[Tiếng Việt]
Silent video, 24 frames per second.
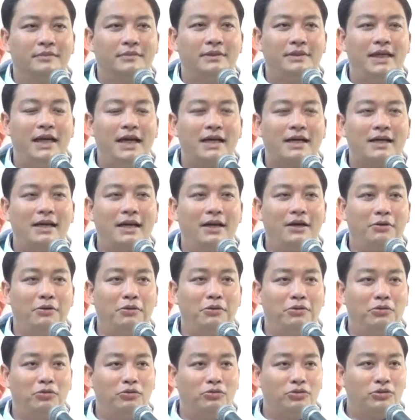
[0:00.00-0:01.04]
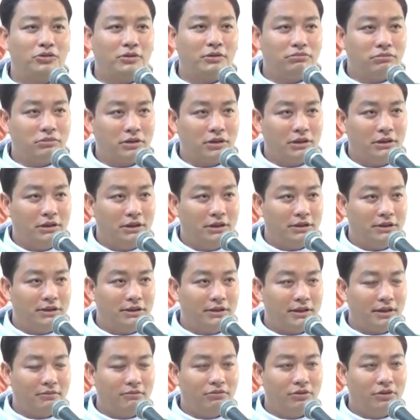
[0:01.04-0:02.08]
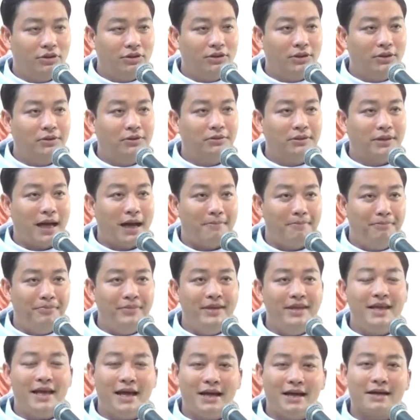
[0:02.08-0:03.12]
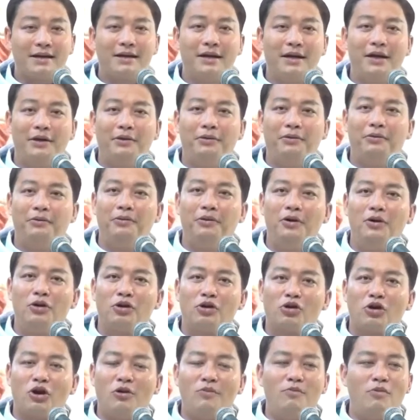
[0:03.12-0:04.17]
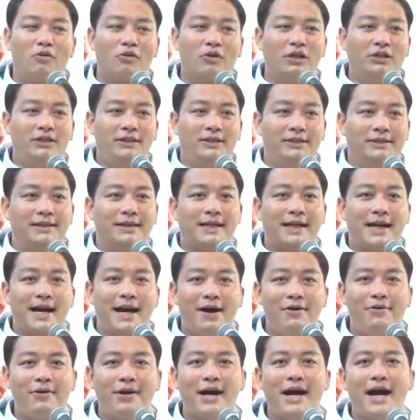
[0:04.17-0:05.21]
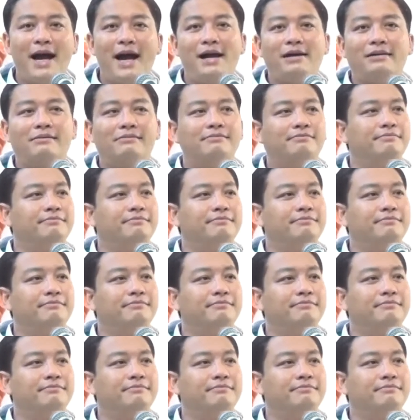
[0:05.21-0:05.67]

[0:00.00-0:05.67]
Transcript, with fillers: gia kêu trong từ trong sâu thẳm gia kêu có một cái sự khao khát